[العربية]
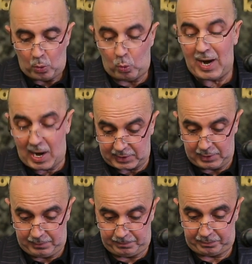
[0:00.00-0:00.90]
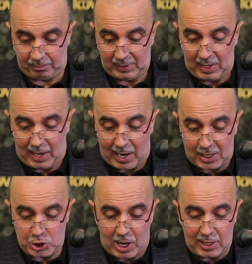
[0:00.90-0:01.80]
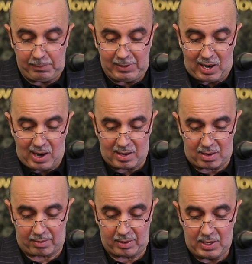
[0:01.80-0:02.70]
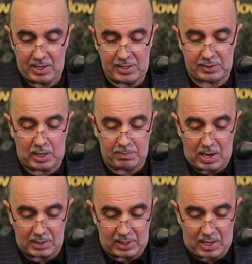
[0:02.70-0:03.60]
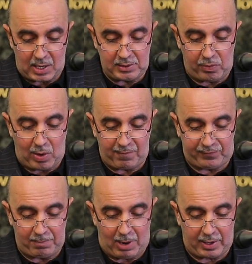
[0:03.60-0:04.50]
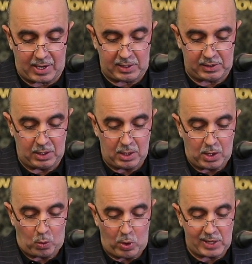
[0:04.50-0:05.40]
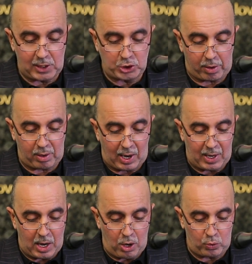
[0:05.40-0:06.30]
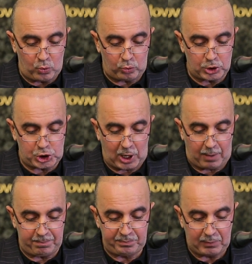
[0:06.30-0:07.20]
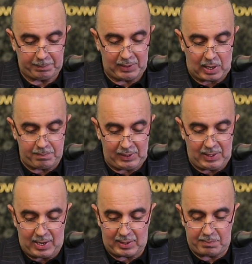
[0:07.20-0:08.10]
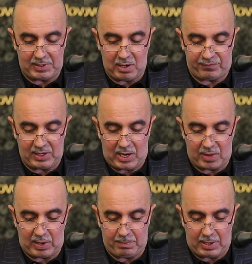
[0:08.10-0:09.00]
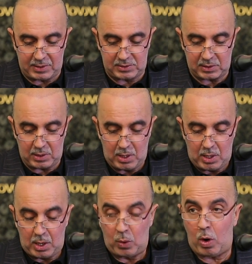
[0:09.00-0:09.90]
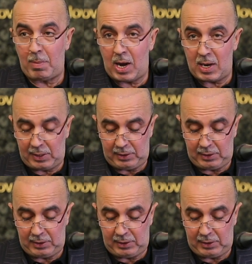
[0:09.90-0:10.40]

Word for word: ولكن على الجانب الاخر يتمادى النظام في البحرين ويتجرا على حقوق الشعب بقمع الاغلبيه في هذا البلد وما